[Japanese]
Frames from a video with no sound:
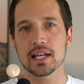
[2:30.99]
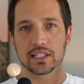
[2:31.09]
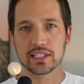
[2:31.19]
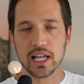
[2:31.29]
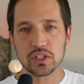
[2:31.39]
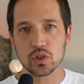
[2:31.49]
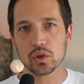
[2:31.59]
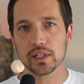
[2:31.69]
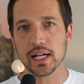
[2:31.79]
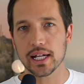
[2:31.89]
社
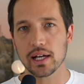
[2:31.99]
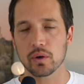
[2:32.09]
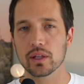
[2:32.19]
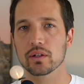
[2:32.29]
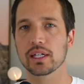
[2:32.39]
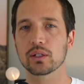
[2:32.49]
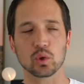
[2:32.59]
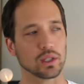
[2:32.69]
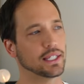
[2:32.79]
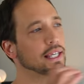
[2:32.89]
長だから俺の言うこ
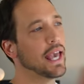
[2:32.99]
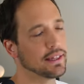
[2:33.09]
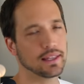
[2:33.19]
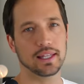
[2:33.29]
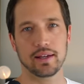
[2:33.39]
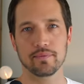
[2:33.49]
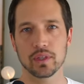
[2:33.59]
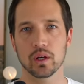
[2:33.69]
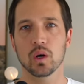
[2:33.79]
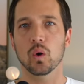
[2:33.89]
とを聞けって。
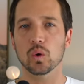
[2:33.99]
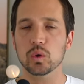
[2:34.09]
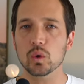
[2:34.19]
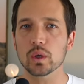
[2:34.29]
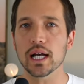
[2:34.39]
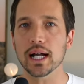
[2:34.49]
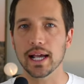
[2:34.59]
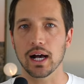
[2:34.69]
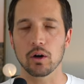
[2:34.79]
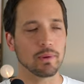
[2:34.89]
男だか
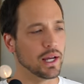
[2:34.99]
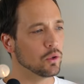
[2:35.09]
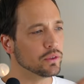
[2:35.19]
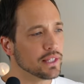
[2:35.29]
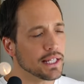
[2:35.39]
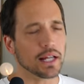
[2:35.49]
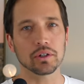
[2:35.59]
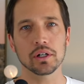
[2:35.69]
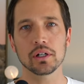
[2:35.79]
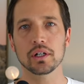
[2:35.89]
らお前女だ
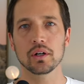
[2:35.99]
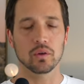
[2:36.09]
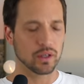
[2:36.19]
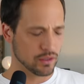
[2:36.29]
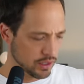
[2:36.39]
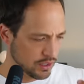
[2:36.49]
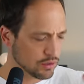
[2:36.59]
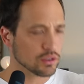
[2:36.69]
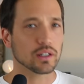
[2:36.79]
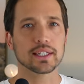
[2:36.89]
ろ？俺の言う
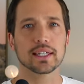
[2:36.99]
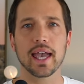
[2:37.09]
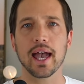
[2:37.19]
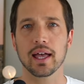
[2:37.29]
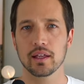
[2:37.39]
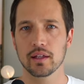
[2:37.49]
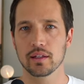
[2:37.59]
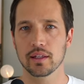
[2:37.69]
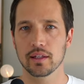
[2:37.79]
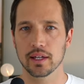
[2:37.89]
ことを聞け。
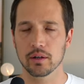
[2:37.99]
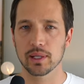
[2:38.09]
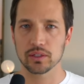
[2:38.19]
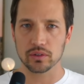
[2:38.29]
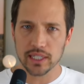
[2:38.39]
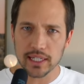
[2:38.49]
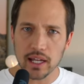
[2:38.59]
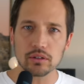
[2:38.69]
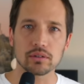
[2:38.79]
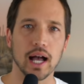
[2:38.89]
ね、お前女性だ
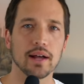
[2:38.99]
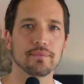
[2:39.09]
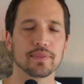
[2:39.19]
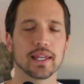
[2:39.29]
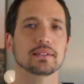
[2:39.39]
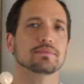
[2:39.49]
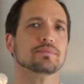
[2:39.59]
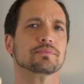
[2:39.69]
ろとか。ね。